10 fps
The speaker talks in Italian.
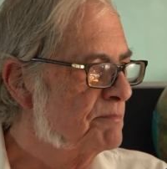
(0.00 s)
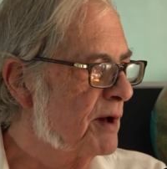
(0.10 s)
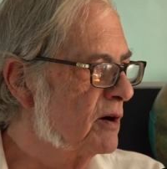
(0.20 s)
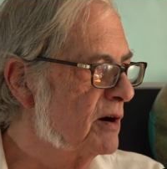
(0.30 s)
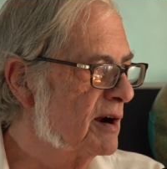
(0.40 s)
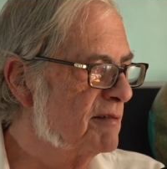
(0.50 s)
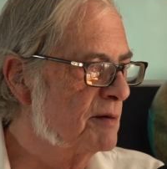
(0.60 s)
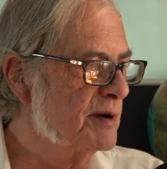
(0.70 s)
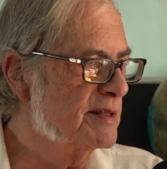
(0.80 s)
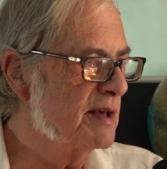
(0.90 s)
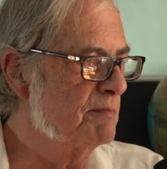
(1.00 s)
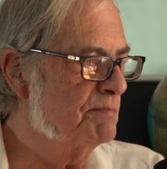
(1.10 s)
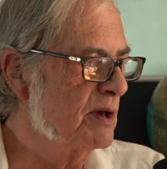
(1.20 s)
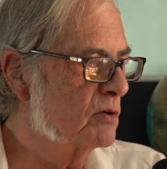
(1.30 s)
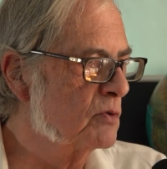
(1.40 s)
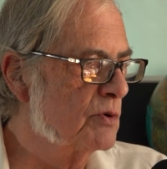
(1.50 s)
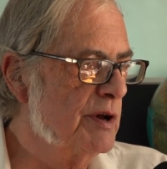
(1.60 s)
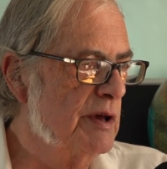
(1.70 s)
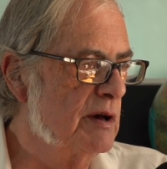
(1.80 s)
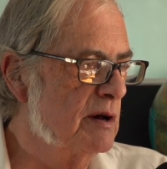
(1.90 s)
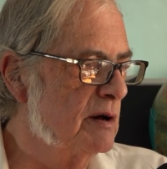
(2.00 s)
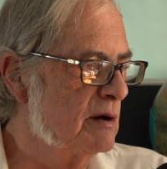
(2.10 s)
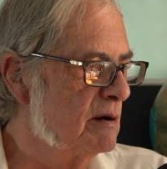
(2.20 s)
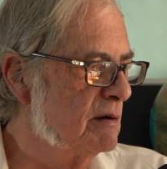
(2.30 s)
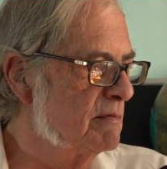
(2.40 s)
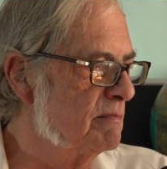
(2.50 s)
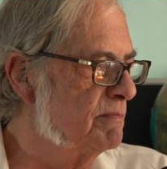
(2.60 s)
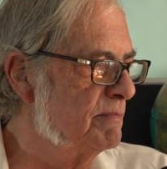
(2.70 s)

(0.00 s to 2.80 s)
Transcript: però eravamo ai tempi in cui eh,